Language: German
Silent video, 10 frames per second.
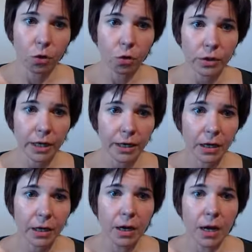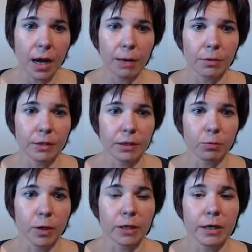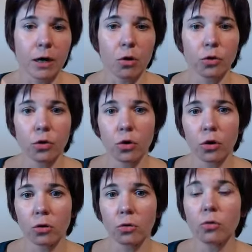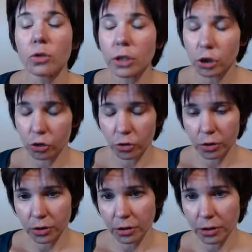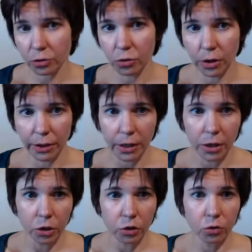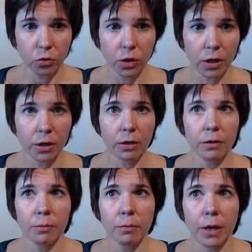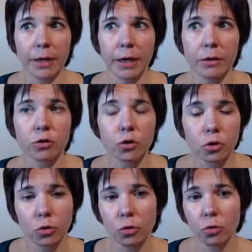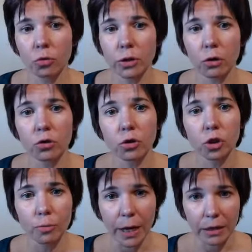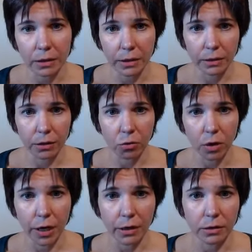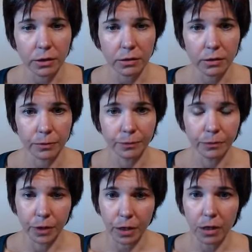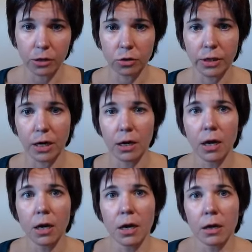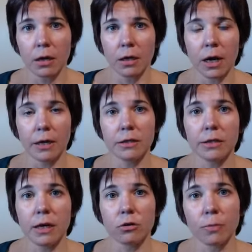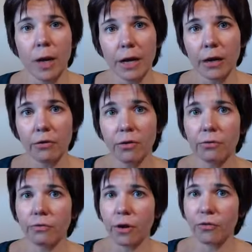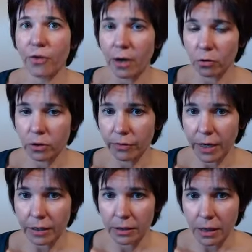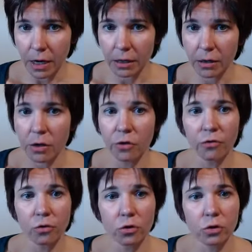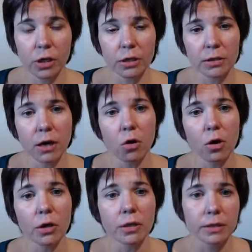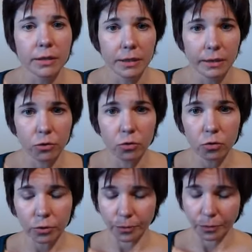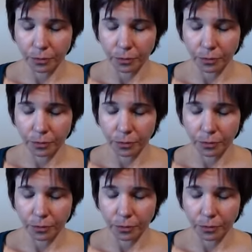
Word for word: Und dann habe ich das bei ihr auch noch unterstützend natürlich zur, bei einer Entzündung und auch zur Schmerzlinderung eingesetzt. Ja, also da kann ich dir aus meinen Erfahrungswerten sagen, funktioniert das auch sehr, sehr gut.